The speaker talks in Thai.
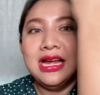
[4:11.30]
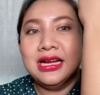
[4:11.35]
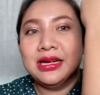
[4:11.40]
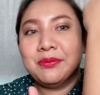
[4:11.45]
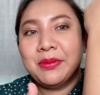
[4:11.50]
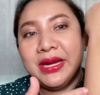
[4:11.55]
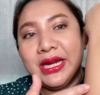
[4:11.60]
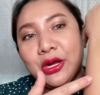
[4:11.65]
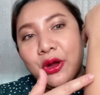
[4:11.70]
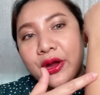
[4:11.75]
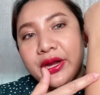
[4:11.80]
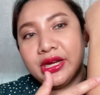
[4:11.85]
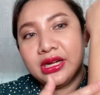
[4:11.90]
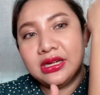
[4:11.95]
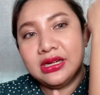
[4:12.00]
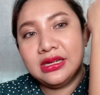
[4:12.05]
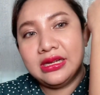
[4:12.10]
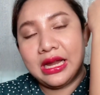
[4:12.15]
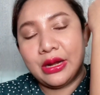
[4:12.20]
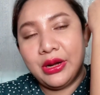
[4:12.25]
ไม่ค่อยขึ้
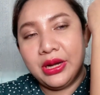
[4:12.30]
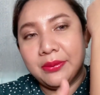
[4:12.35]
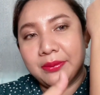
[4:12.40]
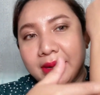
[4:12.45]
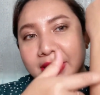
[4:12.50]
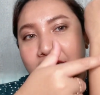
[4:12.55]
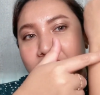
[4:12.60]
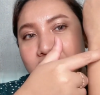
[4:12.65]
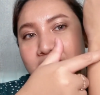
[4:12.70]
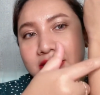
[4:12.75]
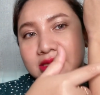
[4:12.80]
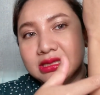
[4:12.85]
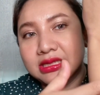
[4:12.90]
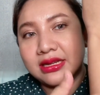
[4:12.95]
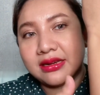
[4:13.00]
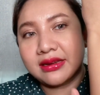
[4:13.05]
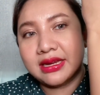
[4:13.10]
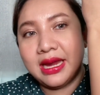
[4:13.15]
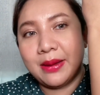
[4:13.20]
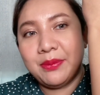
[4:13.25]
นแล้วเห็นไหมก็คือจะ
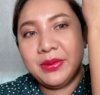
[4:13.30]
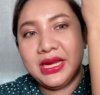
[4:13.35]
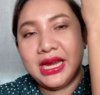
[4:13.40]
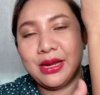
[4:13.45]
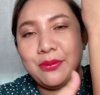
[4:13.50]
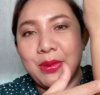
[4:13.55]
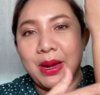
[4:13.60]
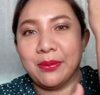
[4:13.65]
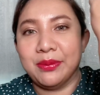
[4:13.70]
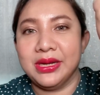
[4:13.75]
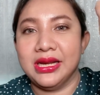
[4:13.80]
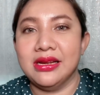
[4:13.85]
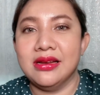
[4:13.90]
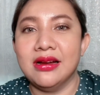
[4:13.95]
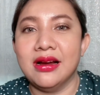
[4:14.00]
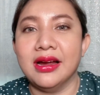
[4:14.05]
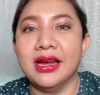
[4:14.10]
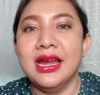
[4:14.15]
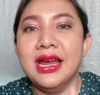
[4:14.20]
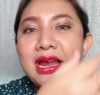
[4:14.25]
เรียบเนียนแบบนี้เล
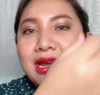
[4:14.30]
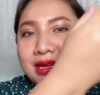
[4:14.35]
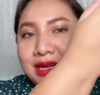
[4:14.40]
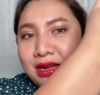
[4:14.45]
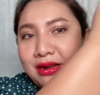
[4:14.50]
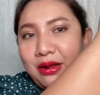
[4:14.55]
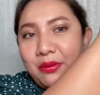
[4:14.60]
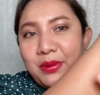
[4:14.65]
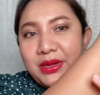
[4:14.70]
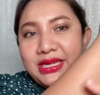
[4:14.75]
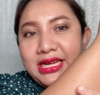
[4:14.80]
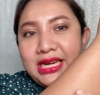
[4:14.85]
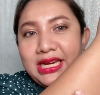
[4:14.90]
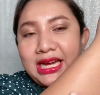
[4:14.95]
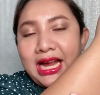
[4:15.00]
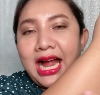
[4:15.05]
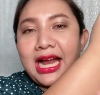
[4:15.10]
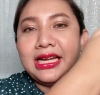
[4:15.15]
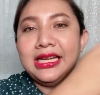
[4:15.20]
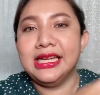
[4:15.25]
ยเดี๋ยวเรามายิง
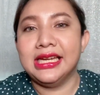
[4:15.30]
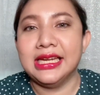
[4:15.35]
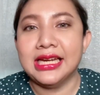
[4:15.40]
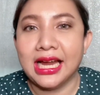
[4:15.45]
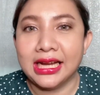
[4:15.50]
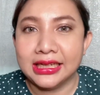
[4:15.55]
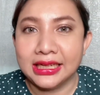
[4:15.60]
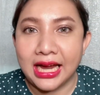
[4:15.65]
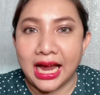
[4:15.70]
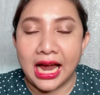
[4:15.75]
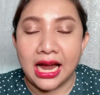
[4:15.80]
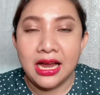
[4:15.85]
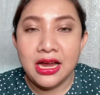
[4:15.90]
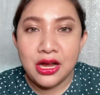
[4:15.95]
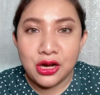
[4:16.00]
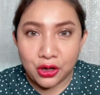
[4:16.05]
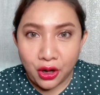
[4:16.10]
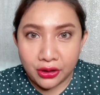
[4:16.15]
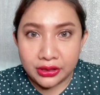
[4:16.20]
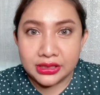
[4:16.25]
ข้างนี้กันค่ะ
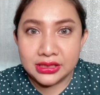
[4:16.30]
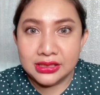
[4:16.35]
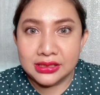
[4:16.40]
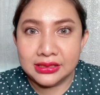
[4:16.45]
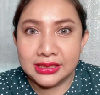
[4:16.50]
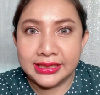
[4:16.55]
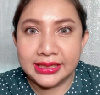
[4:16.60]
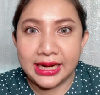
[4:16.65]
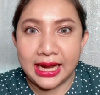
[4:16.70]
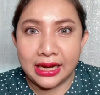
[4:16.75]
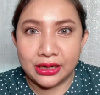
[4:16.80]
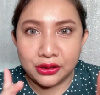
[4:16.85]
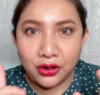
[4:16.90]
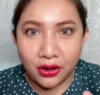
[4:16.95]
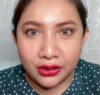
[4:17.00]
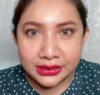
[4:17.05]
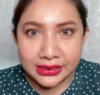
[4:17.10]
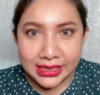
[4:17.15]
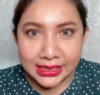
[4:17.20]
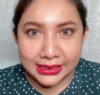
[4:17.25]
ก่อนอื่นเลยนะคะก่อน
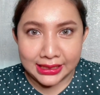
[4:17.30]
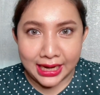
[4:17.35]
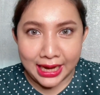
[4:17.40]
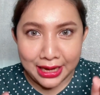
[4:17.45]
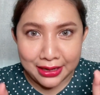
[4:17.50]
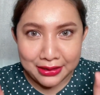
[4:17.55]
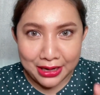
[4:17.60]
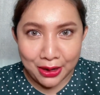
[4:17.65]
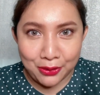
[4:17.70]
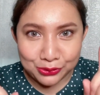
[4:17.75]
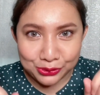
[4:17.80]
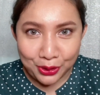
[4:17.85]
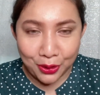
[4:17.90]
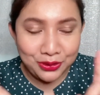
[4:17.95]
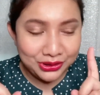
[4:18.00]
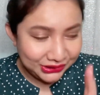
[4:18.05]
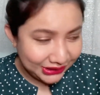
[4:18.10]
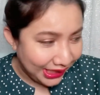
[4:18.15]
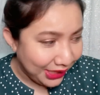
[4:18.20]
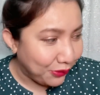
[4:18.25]
ยิงนะคะเราต้อง
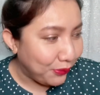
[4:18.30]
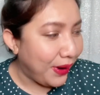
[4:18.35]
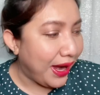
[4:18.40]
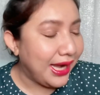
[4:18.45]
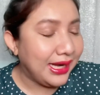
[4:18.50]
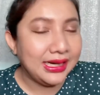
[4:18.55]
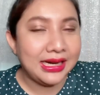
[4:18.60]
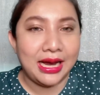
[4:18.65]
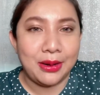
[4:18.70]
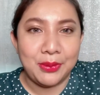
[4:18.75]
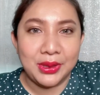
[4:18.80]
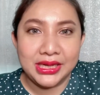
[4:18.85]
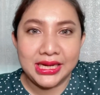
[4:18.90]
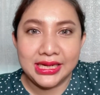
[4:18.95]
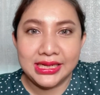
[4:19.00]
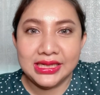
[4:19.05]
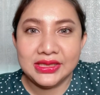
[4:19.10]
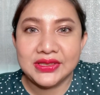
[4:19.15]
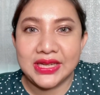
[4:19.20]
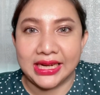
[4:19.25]
ใส่แว่นค่ะเมื่อกี้
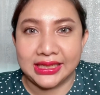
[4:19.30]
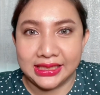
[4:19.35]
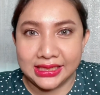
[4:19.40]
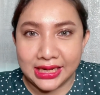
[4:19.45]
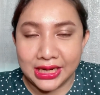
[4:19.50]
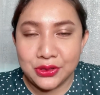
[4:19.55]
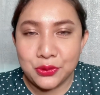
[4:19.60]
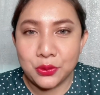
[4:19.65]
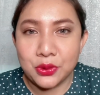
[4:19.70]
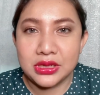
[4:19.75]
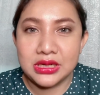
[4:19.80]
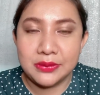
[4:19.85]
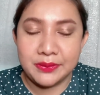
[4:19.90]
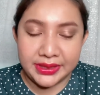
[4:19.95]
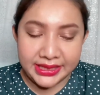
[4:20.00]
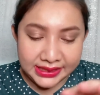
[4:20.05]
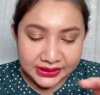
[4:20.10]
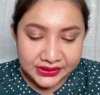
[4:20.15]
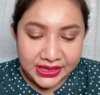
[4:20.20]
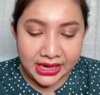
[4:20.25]
ที่สาธิตให้ดูก็คือไม่
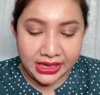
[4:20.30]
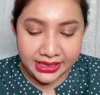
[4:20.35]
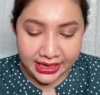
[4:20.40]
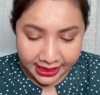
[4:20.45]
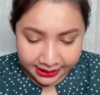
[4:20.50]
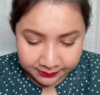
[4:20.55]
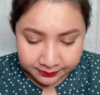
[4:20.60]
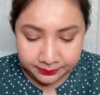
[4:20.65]
ได้ใส่นะ